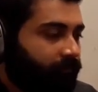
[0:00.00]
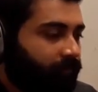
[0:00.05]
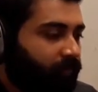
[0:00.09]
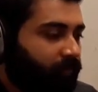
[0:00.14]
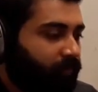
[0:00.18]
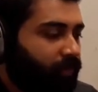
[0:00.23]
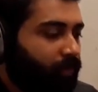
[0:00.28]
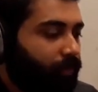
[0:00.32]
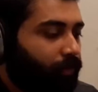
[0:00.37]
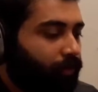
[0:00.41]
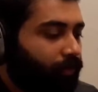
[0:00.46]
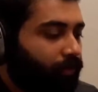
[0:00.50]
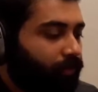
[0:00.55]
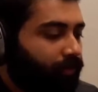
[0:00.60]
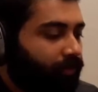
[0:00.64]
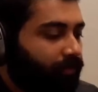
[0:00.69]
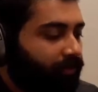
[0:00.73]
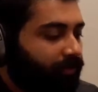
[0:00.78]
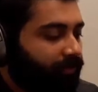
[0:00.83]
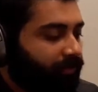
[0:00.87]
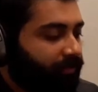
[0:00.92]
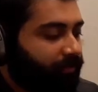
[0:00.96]
जो
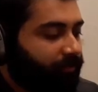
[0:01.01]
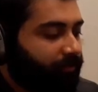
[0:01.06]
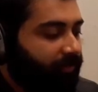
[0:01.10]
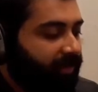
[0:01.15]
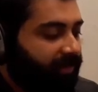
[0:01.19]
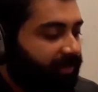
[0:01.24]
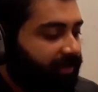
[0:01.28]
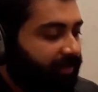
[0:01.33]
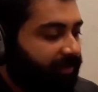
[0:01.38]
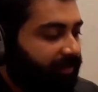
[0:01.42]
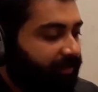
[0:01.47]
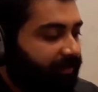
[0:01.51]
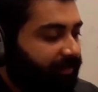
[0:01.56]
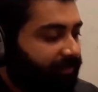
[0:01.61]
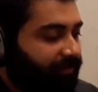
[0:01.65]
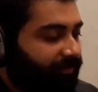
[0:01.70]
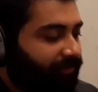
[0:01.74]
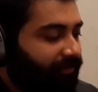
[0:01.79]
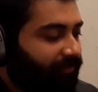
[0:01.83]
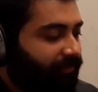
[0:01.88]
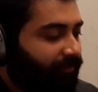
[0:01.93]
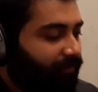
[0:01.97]
आ, मैंने
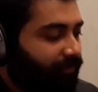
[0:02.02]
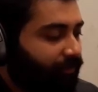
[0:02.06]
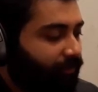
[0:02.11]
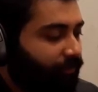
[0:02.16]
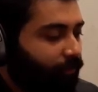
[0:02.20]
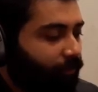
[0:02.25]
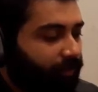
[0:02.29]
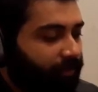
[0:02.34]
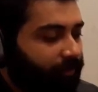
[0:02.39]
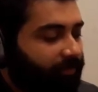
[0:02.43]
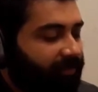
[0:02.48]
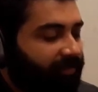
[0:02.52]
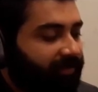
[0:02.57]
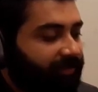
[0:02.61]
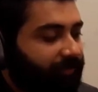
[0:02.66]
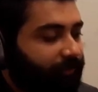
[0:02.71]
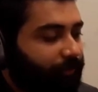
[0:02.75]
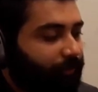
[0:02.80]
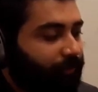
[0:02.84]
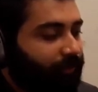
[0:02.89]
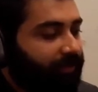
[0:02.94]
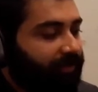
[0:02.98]
कोई भी
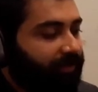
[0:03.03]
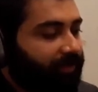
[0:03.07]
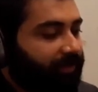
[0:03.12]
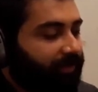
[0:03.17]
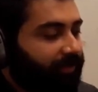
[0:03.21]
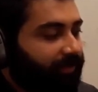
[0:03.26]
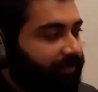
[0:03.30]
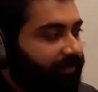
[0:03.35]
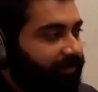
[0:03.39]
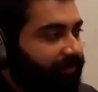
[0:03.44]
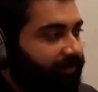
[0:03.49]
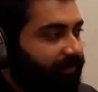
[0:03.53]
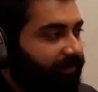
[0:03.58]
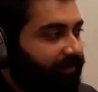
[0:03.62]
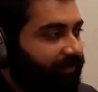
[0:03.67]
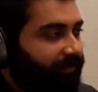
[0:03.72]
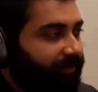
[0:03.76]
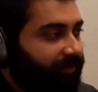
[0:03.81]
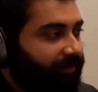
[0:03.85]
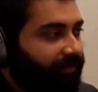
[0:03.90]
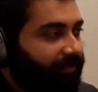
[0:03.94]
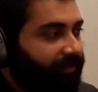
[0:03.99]
चीज़ होती है
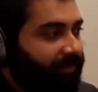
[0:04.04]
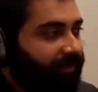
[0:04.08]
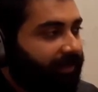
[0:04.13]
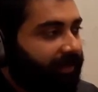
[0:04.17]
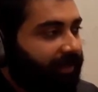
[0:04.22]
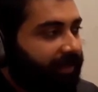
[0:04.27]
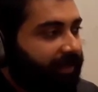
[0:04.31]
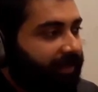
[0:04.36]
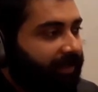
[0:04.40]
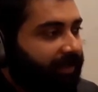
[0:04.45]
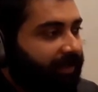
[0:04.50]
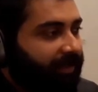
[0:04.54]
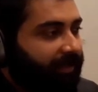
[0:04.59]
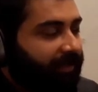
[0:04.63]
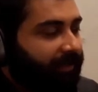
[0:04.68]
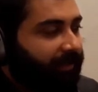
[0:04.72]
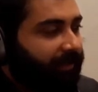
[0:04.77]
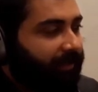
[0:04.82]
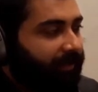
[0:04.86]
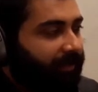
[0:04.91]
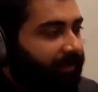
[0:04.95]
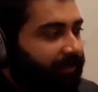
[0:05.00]
जैसे अगर
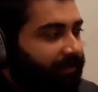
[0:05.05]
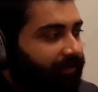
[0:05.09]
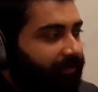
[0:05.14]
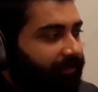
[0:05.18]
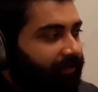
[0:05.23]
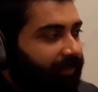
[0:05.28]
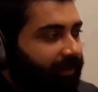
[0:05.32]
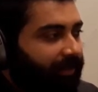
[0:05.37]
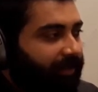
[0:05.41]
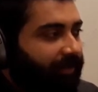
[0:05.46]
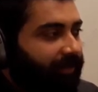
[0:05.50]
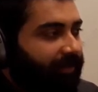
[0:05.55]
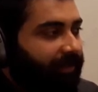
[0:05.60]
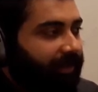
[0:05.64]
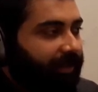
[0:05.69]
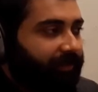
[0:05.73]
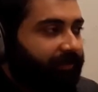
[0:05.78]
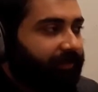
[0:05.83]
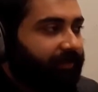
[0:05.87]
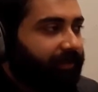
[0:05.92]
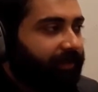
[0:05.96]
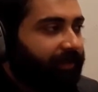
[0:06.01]
स्किल
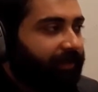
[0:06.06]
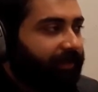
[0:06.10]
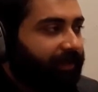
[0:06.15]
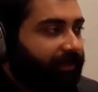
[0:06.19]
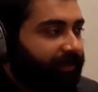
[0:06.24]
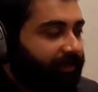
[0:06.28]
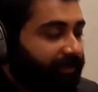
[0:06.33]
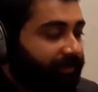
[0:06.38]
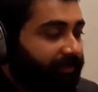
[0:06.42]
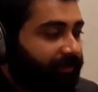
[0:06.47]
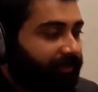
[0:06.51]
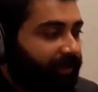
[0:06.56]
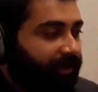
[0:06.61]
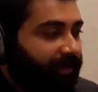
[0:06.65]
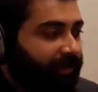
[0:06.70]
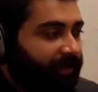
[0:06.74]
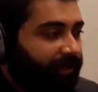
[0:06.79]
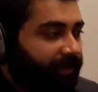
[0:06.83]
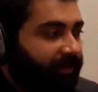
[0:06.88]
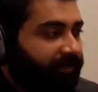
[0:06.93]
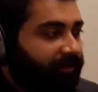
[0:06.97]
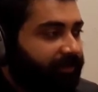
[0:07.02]
कैश करना है किस तरह
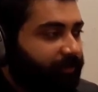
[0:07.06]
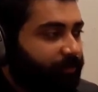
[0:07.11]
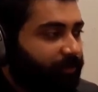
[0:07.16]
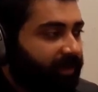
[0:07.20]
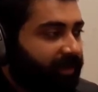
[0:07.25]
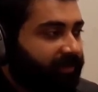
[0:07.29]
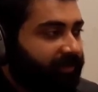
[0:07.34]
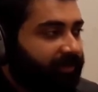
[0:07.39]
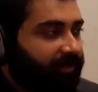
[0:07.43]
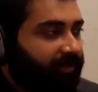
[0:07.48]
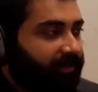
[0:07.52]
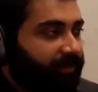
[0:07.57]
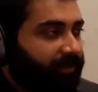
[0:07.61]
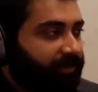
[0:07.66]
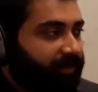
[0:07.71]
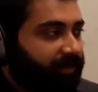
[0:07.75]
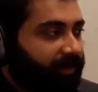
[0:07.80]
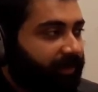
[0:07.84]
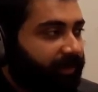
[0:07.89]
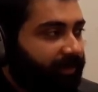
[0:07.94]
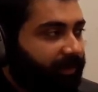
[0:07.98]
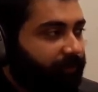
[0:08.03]
क्लाइंट से बात करनी
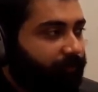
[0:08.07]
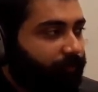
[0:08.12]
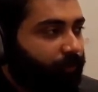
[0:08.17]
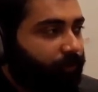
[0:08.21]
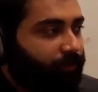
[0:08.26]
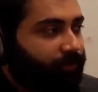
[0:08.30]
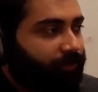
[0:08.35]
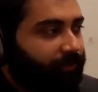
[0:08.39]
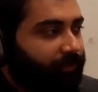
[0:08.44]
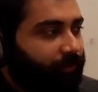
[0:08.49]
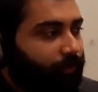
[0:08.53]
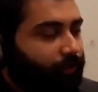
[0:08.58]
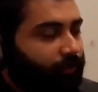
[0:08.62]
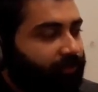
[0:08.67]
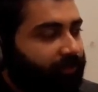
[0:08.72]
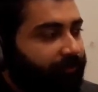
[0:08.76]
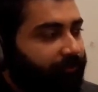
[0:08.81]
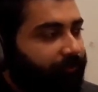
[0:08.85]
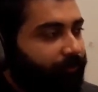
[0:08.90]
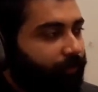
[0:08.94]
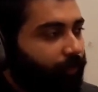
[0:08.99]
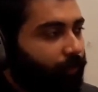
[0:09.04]
है अगर वो इन चीज़ों को
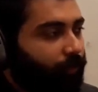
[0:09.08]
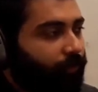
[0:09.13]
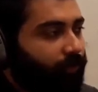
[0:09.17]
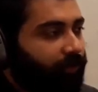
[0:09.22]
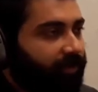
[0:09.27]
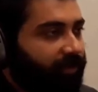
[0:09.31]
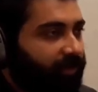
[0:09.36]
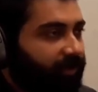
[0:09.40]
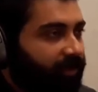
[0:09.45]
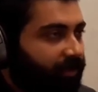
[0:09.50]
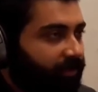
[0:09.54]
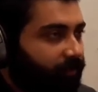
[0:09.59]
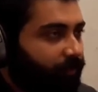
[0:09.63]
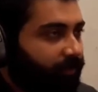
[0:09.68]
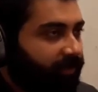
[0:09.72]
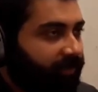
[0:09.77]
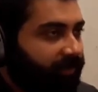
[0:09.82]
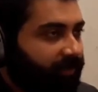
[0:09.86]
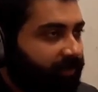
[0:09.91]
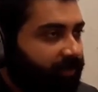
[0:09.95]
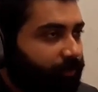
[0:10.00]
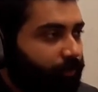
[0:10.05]
जब फॉलो करने लग
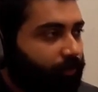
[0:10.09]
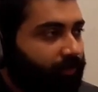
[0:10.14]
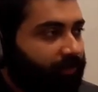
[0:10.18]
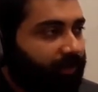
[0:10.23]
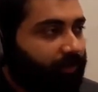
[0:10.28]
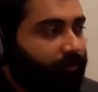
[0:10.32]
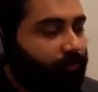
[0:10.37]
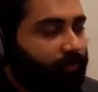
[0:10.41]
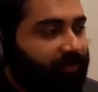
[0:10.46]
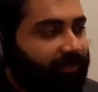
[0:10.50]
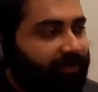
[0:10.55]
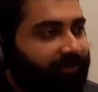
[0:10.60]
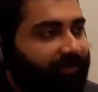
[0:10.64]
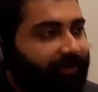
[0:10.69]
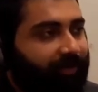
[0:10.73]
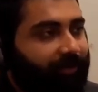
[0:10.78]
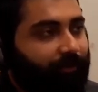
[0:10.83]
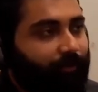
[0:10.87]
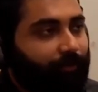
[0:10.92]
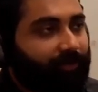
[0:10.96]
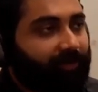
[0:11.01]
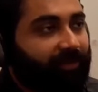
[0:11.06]
पड़ते हैं तो तब मुझे
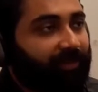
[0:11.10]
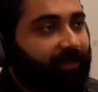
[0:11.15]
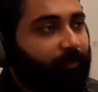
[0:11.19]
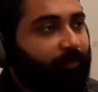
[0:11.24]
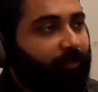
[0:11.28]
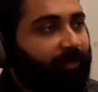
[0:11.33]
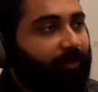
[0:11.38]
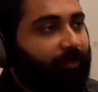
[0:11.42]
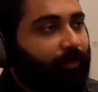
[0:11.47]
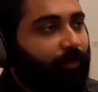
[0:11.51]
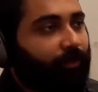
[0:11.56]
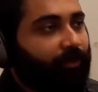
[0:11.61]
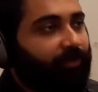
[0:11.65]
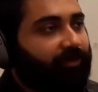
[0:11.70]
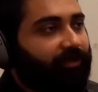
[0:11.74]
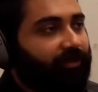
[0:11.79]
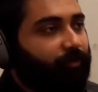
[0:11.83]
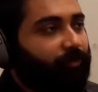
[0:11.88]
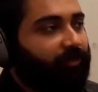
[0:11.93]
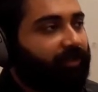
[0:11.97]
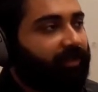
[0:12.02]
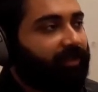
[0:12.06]
एहसास होता है कि
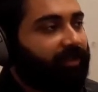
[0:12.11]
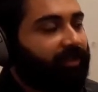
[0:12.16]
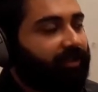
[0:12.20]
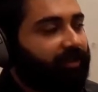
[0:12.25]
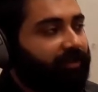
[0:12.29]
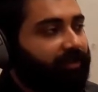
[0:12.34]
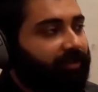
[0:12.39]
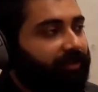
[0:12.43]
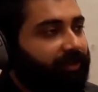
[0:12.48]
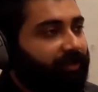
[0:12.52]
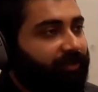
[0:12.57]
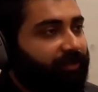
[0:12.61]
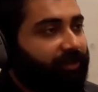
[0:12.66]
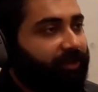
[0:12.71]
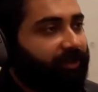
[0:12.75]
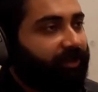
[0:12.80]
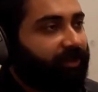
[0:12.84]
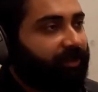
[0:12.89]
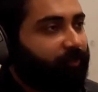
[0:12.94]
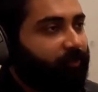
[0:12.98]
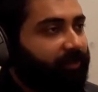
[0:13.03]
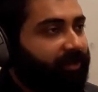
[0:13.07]
मैंटॉरशिप की कितनी
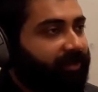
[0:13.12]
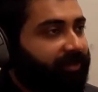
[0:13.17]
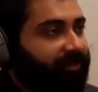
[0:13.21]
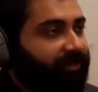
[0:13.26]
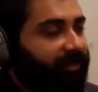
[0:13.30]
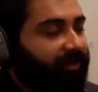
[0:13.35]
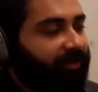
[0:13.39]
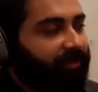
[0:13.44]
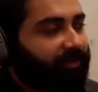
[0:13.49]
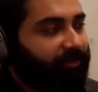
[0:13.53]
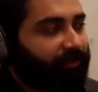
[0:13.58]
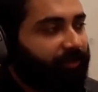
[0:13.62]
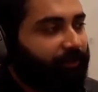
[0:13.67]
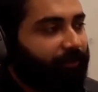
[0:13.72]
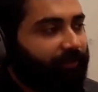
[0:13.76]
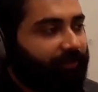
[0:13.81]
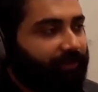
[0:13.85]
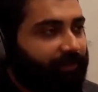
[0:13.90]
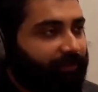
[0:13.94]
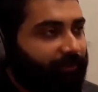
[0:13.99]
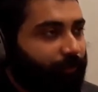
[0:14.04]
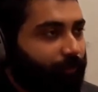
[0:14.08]
अहमियत है कितनी
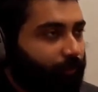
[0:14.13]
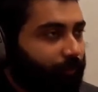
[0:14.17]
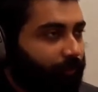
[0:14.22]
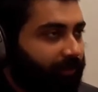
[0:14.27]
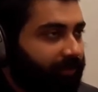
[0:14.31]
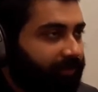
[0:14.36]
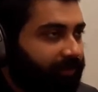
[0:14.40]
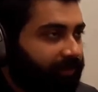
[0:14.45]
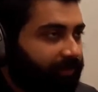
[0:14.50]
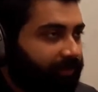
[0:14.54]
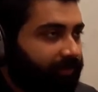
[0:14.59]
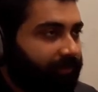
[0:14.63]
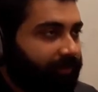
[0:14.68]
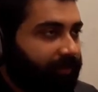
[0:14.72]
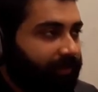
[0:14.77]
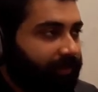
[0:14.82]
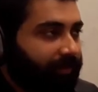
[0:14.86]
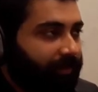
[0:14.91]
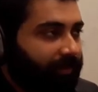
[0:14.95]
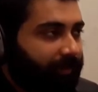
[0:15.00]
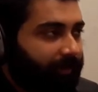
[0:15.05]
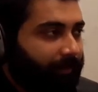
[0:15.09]
इसकी ज़रूरत है
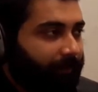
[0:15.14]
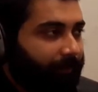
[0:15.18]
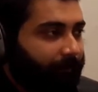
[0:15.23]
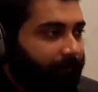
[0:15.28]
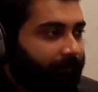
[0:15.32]
ठीक है